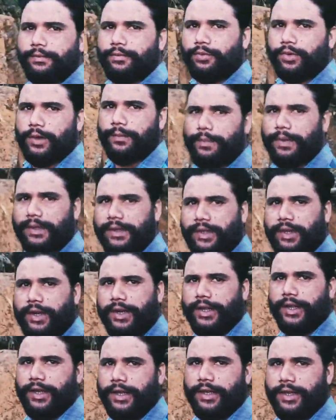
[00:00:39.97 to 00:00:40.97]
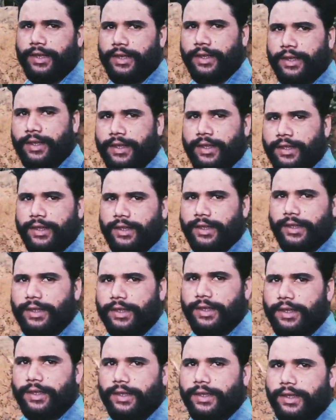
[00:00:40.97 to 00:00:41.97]
पूरा पत्थर ही है ठीक
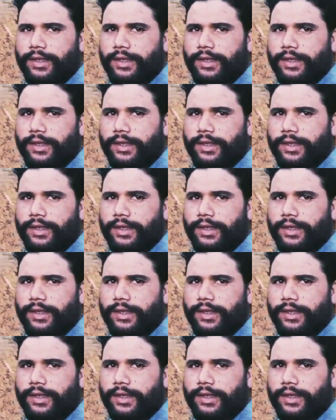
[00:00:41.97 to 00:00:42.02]
है